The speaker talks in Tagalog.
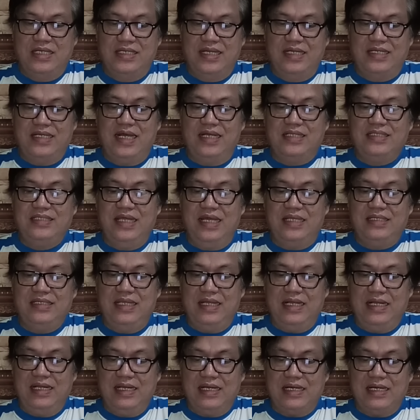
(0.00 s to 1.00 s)
na
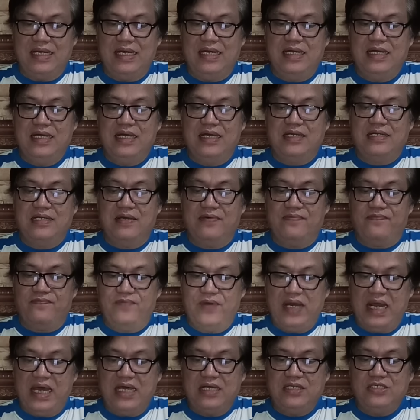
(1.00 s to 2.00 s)
nagdedeklara na
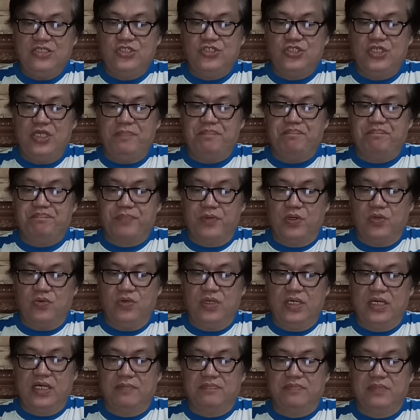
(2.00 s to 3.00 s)
flagship
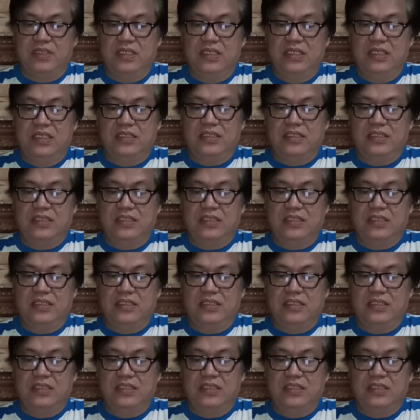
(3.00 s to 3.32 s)
program